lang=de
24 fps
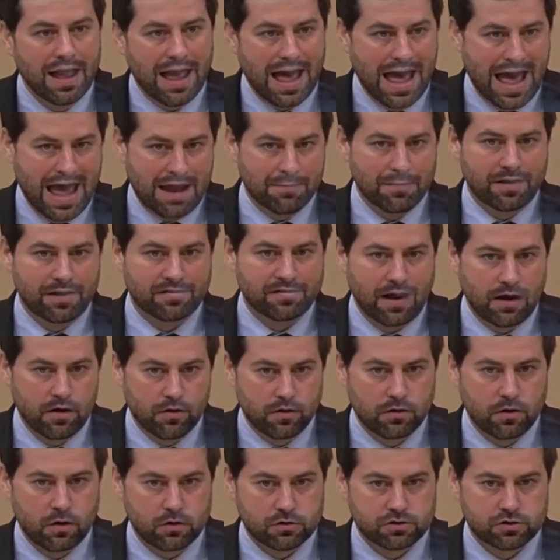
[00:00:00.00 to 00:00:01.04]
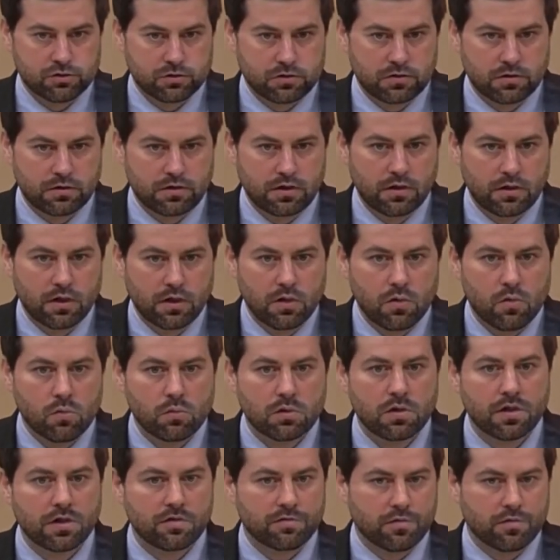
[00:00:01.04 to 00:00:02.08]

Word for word: Einmalzahlungen ausschütten, die Hunderte von